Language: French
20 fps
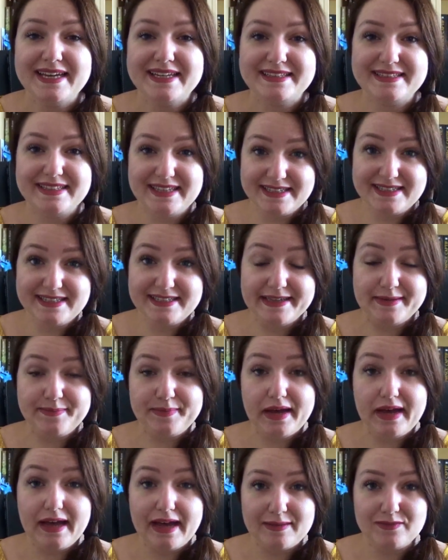N'hésitez
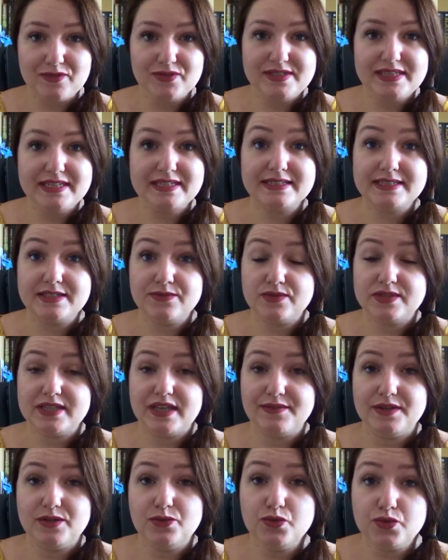pas à me dire si vous
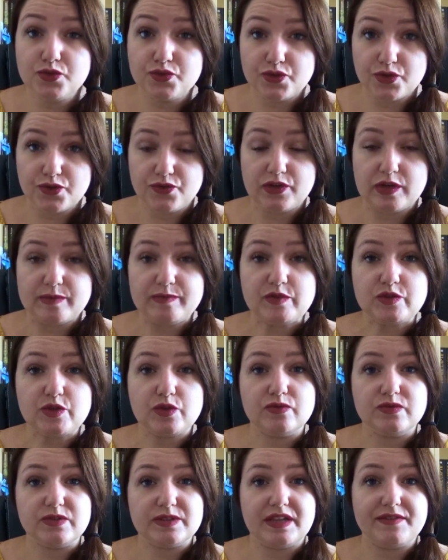avez lu ce tome, ce
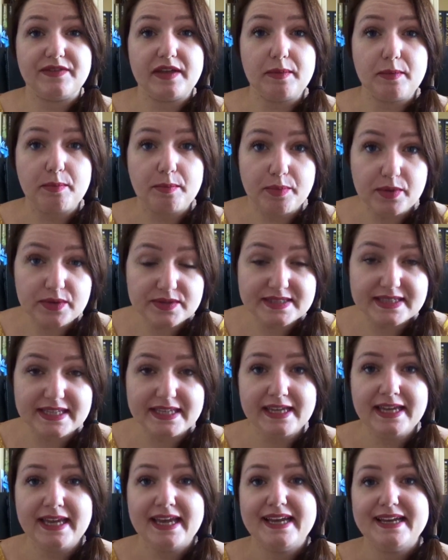que vous en avez
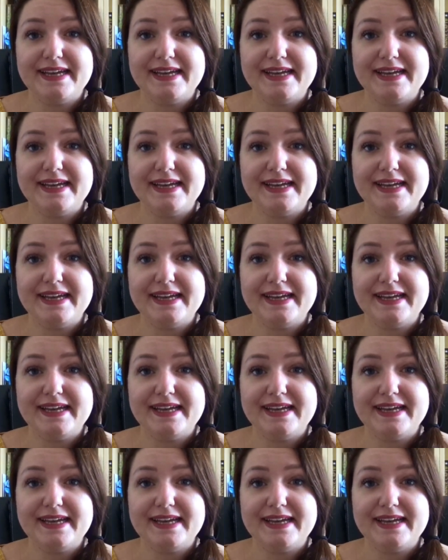pensé,